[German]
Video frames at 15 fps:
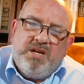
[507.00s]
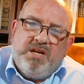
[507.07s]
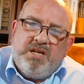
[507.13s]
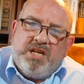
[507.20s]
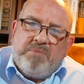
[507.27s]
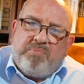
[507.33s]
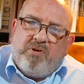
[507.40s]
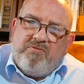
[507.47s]
In
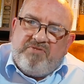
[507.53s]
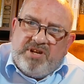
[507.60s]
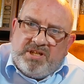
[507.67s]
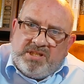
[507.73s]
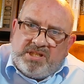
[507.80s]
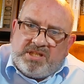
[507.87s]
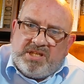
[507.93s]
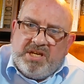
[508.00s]
der
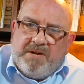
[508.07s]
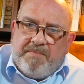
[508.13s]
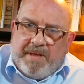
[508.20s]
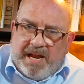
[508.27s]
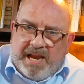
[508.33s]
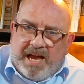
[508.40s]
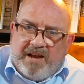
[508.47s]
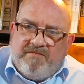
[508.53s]
Provinz, da
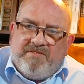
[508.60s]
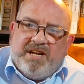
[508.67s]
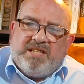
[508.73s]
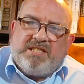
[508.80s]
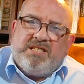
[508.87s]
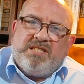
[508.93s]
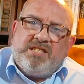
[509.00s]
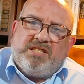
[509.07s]
langweilt
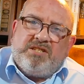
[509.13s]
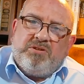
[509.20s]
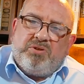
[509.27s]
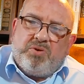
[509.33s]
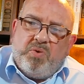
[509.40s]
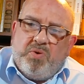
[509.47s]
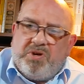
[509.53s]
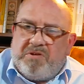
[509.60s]
sie sich zu
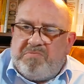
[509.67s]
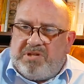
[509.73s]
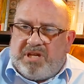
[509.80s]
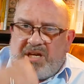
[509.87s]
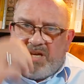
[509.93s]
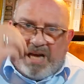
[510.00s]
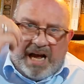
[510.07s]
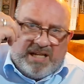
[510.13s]
Tode mit
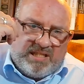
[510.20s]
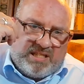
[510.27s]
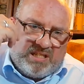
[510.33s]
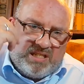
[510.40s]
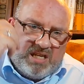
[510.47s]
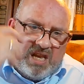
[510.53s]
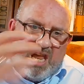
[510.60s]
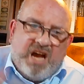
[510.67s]
den
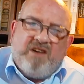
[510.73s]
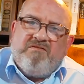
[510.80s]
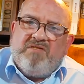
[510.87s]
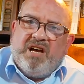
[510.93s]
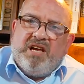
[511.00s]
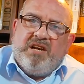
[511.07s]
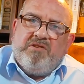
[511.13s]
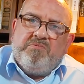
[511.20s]
ganzen
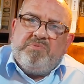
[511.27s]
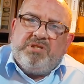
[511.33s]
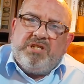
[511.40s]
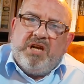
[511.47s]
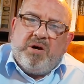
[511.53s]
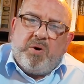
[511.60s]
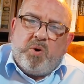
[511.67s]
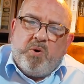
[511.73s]
Langweilern um sie
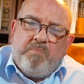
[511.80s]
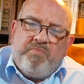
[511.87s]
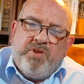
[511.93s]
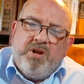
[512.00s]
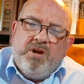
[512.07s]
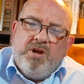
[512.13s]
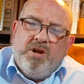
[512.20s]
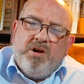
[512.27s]
herum
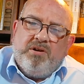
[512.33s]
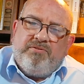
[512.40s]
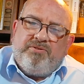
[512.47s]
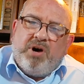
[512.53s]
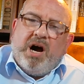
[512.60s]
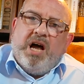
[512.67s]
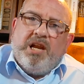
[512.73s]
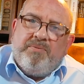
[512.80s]
und
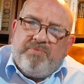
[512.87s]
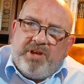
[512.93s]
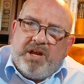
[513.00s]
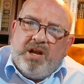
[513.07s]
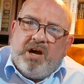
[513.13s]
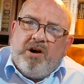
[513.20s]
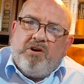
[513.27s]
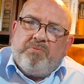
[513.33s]
vor allem dann
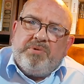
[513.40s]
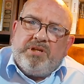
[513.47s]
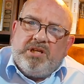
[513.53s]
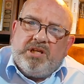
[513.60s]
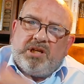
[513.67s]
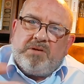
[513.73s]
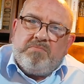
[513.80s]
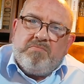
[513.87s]
auch mit
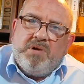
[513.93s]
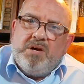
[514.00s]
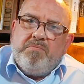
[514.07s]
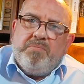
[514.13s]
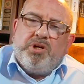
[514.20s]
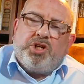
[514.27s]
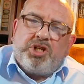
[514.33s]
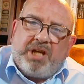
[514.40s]
ihrem
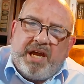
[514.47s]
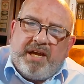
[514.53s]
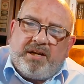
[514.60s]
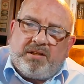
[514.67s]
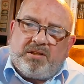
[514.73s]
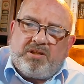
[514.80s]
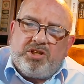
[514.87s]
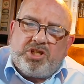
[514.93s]

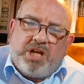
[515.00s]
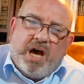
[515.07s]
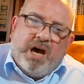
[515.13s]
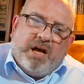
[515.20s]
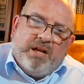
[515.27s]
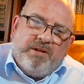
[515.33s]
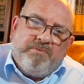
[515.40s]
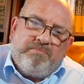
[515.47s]
beschränkten Schal.